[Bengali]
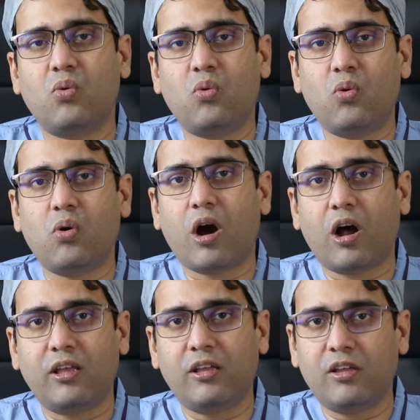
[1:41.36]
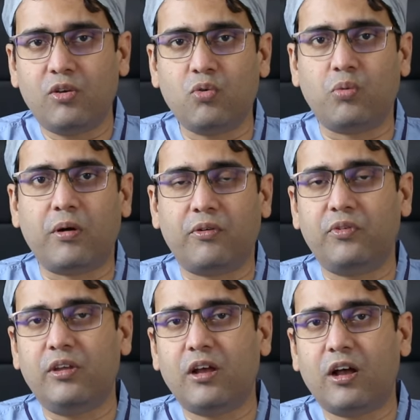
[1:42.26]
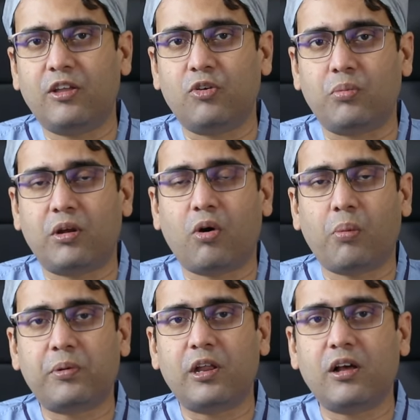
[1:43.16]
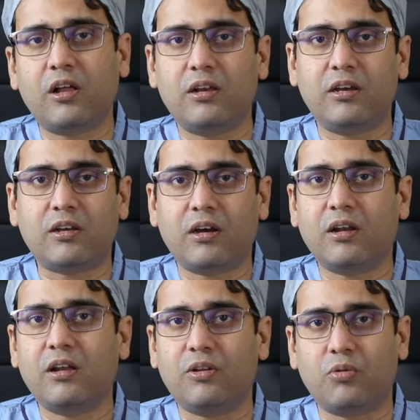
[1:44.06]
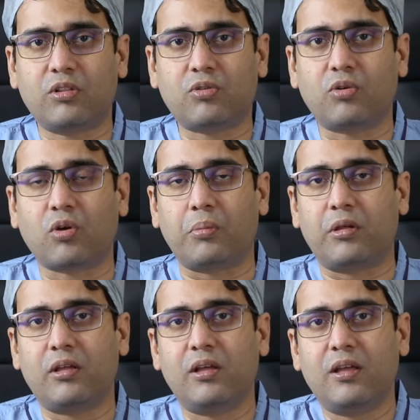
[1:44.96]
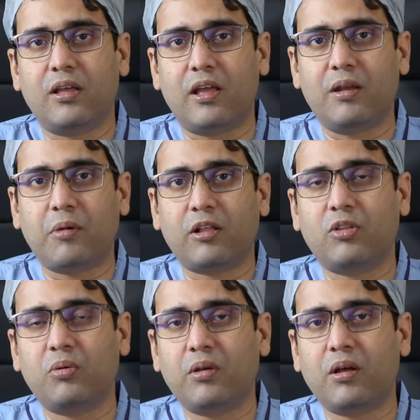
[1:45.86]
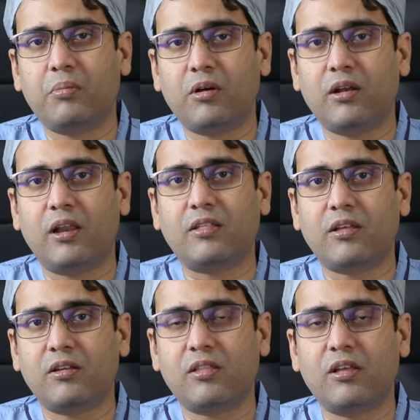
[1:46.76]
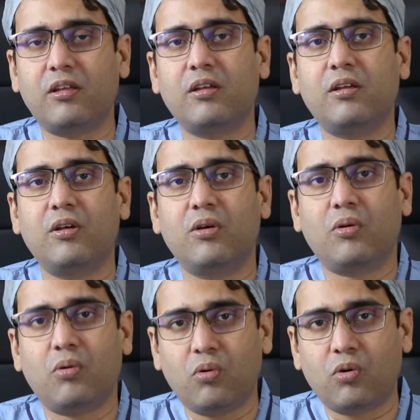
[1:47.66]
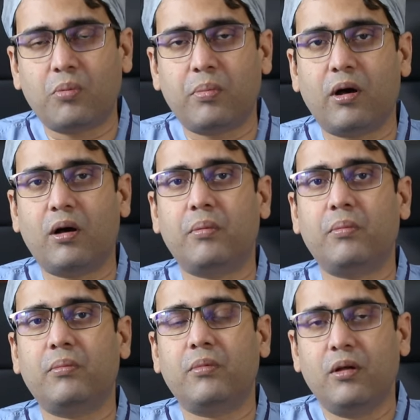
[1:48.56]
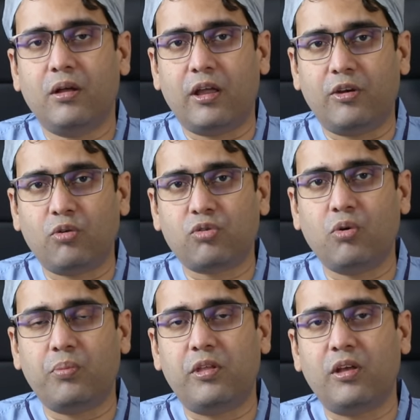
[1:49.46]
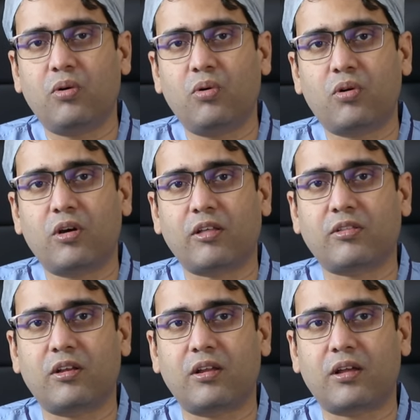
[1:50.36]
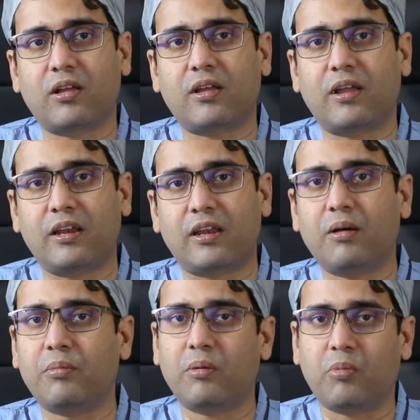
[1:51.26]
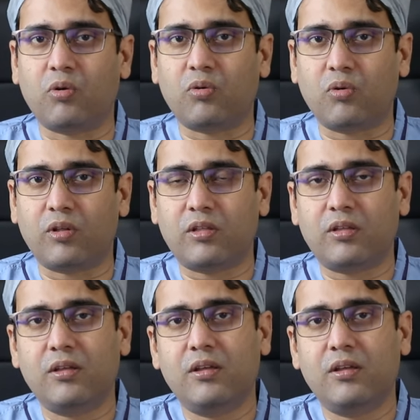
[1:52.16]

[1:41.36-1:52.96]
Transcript: ও আই ইউ বা ভিআইইউ মানে অপটিক্যাল ইন্টারনাল ইউরেথ্রোটমি এর মাধ্যমে আমরা লেজার দিয়ে হোক বা এন্ডোস্কোপ দিয়ে হোক রাস্তাটাকে কেটে আমরা বড় করে দিই